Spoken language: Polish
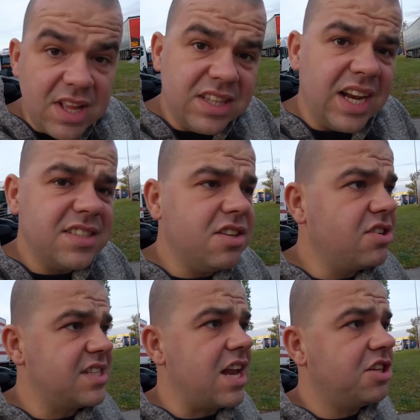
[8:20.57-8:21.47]
Teraz
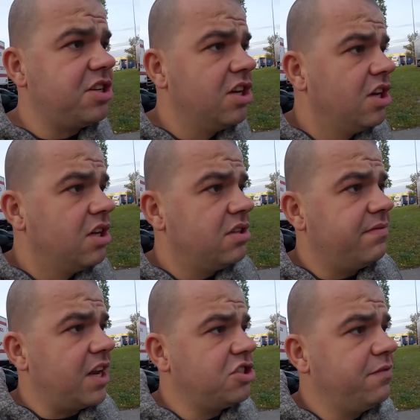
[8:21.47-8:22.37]
tylko znaleźć
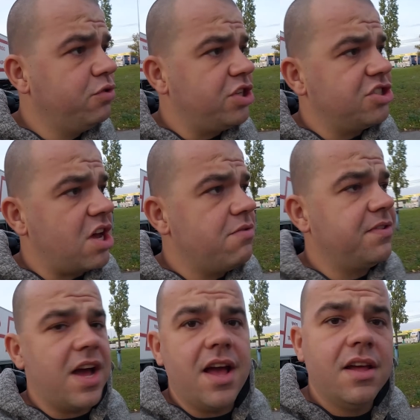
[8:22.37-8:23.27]
w razie W
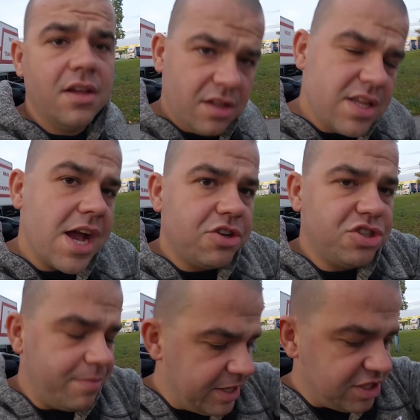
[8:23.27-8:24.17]
ciężarówkę, jakoś
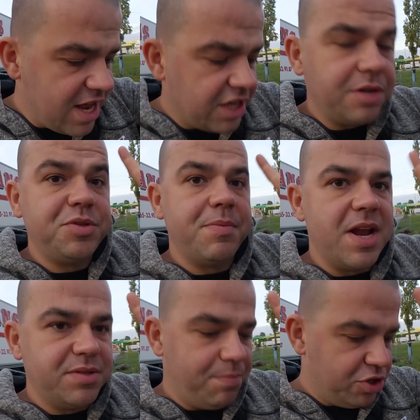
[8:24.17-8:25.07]
to będzie. Na razie
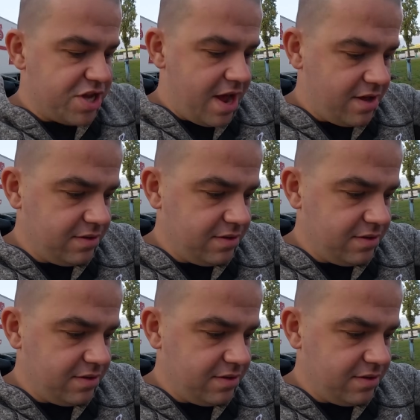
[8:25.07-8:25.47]
przebieram spodnie.